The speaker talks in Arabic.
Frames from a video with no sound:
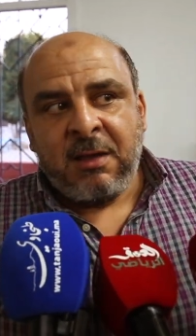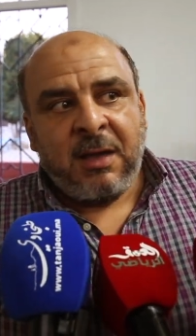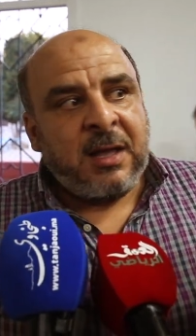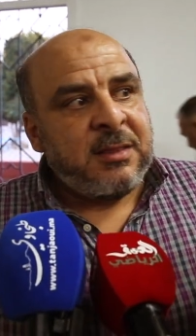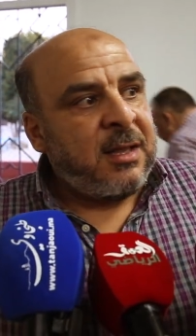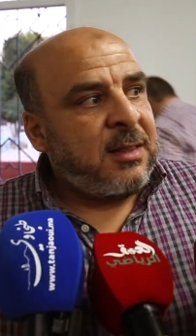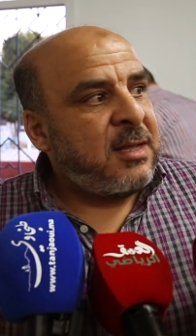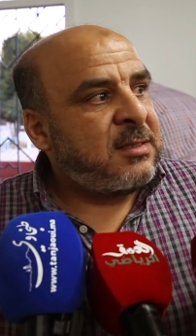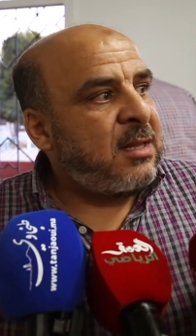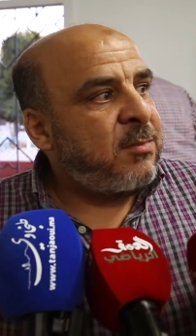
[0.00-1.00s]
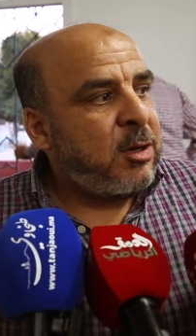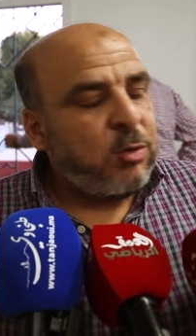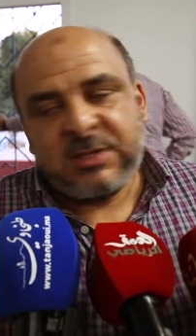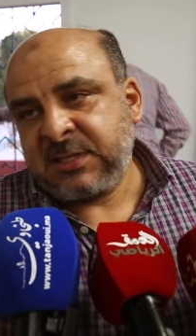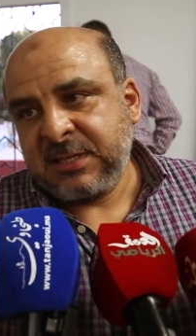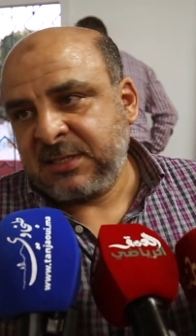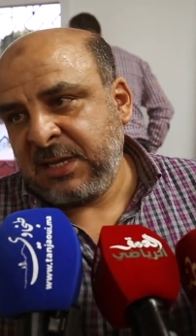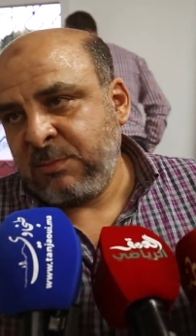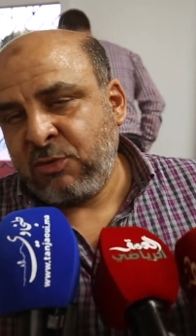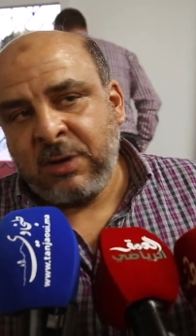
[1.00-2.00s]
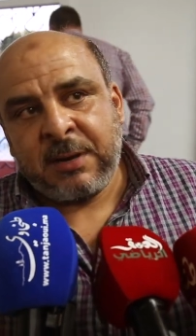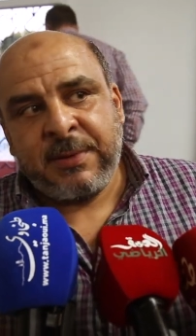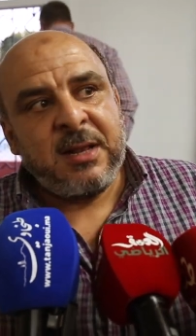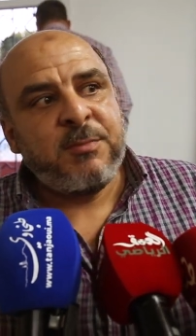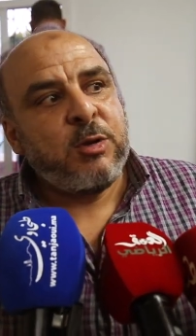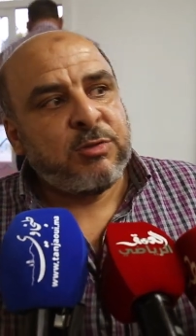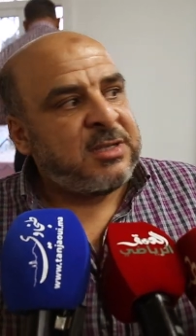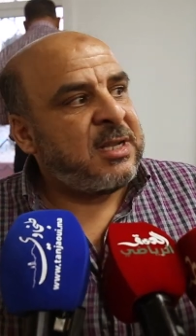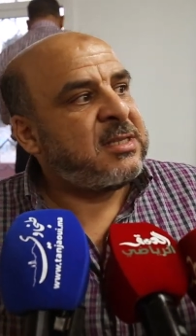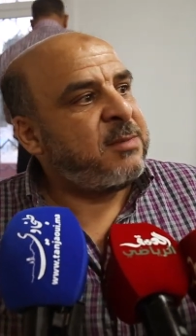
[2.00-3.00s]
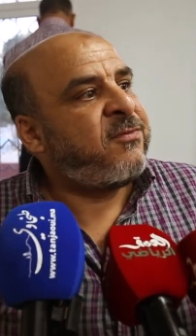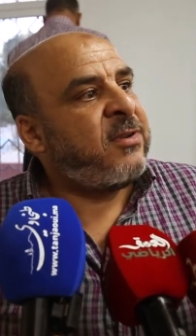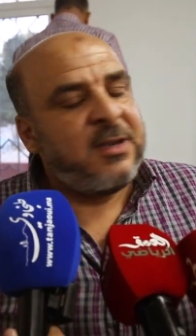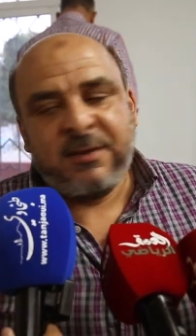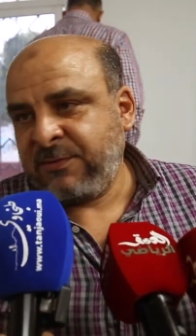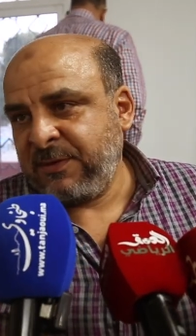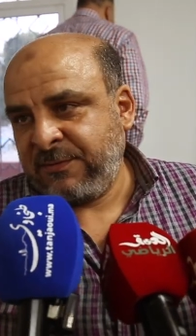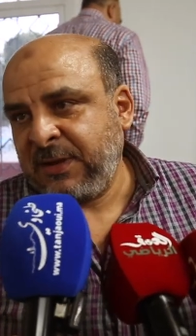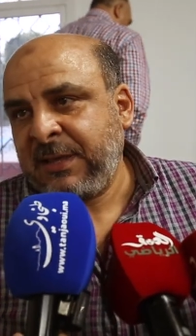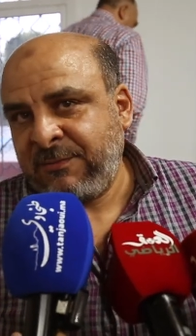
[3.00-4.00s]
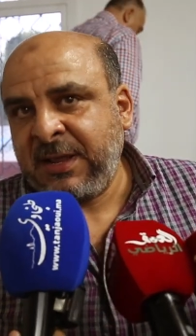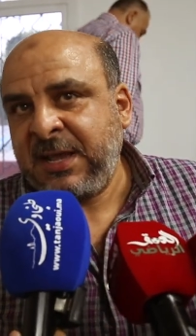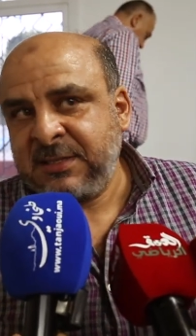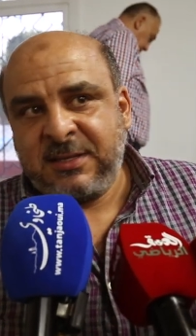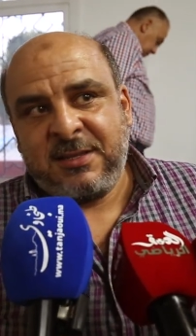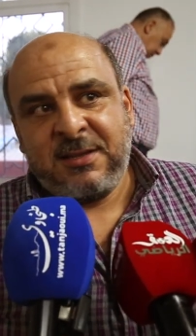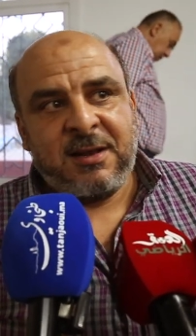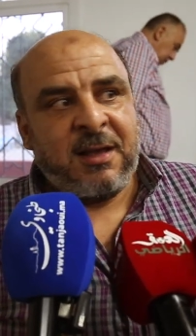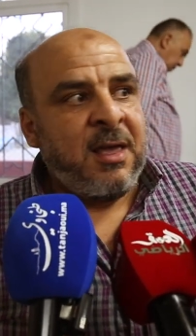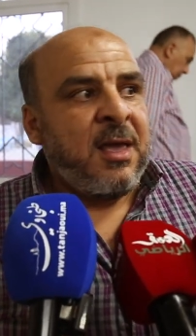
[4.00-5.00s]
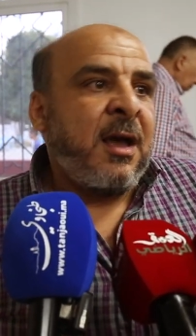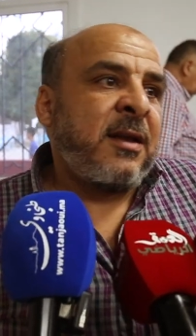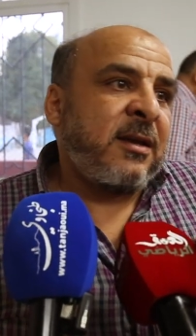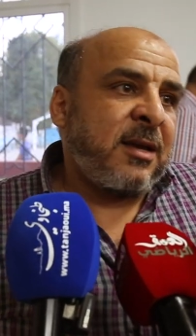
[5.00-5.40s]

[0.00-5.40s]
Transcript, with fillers: عندها 3 مليون سنتيم ولا 4 مليون سنتيم في, في, في الخزينه ديالها حنا